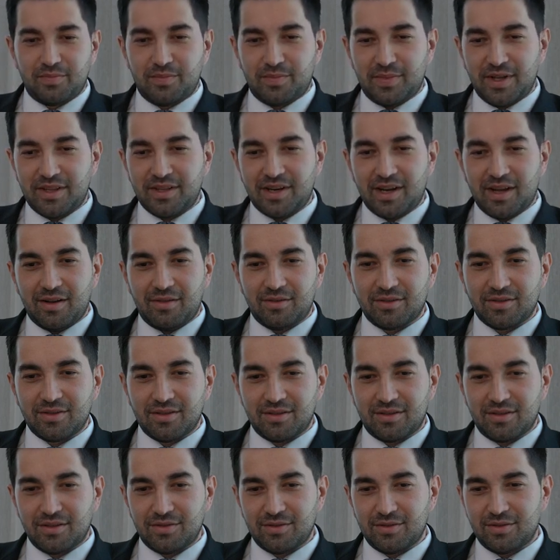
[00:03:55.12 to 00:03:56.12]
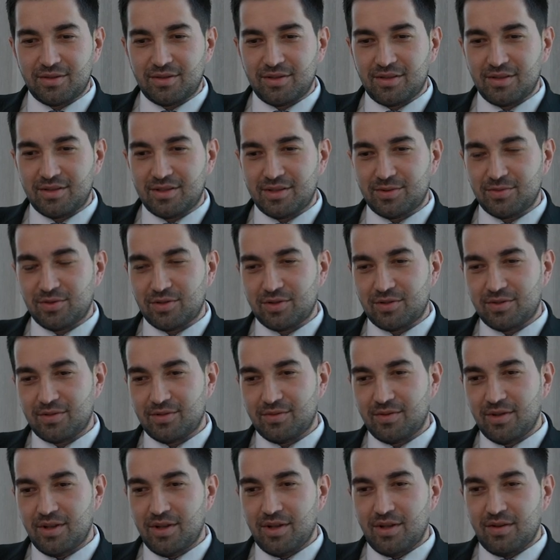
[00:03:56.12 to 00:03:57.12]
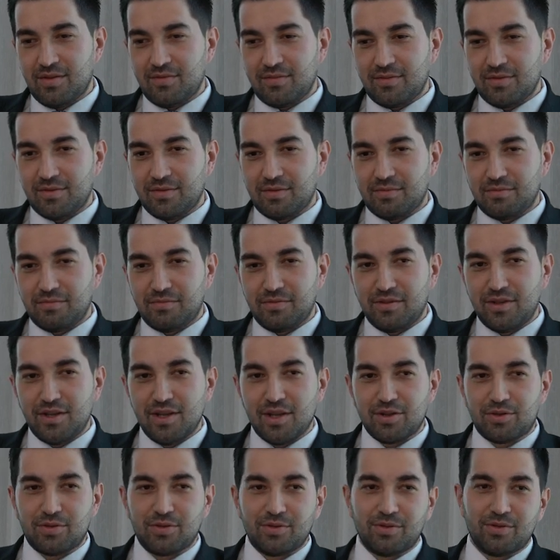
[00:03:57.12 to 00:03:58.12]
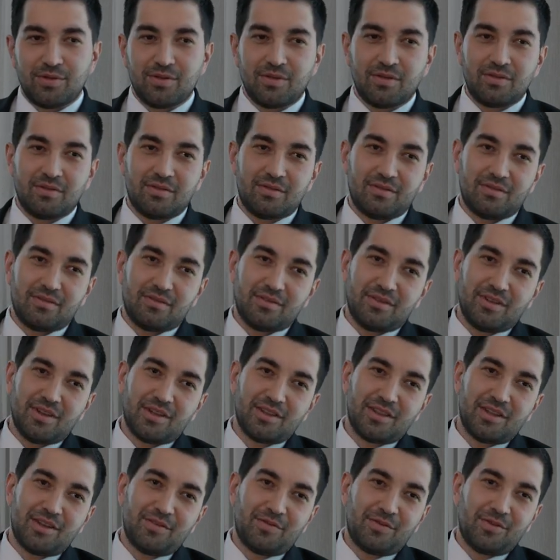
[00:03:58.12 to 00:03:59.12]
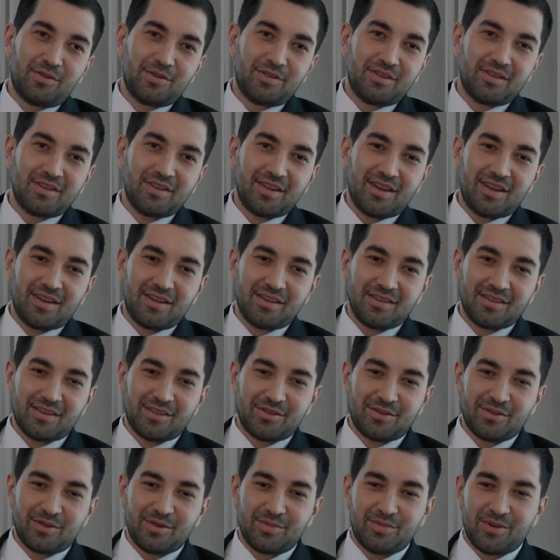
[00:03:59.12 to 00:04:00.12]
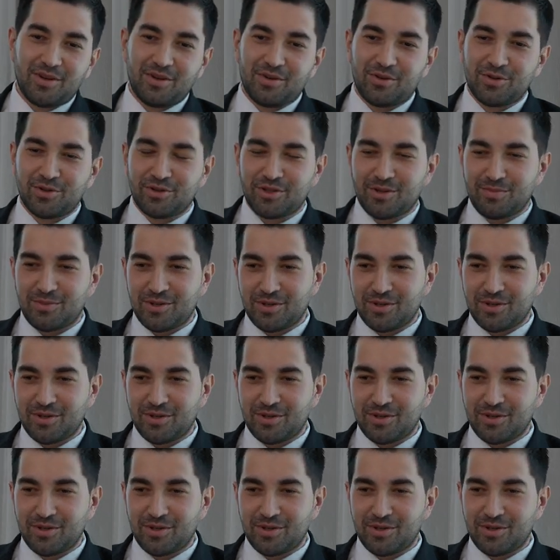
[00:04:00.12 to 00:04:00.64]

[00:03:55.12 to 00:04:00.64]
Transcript: понравилась эта индустрия тем, что нету ни одного дня, который похож на